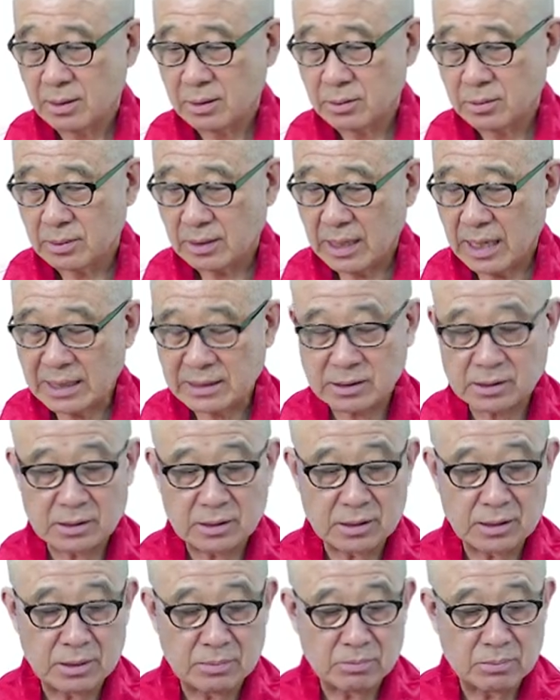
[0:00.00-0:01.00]

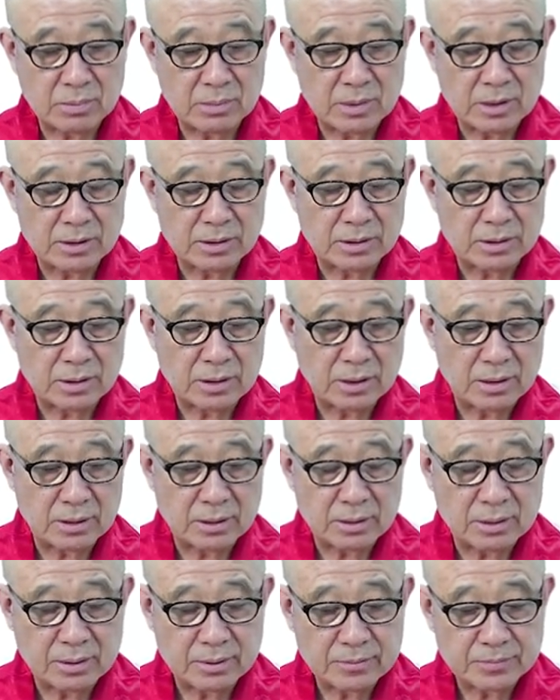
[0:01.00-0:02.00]

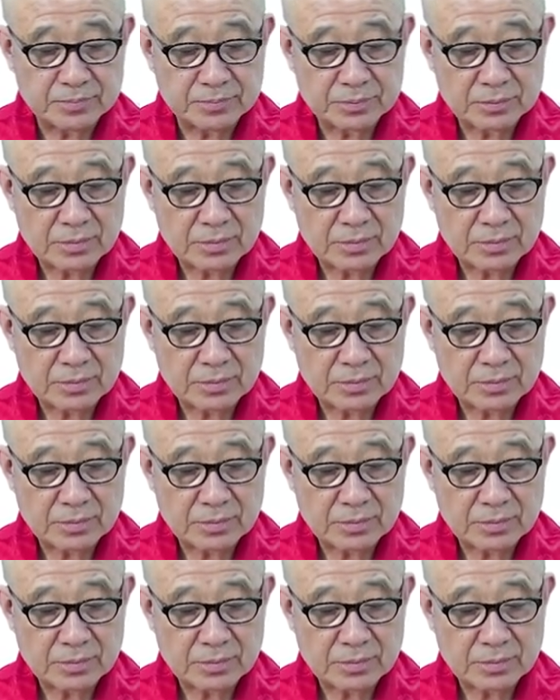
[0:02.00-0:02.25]
학생이면서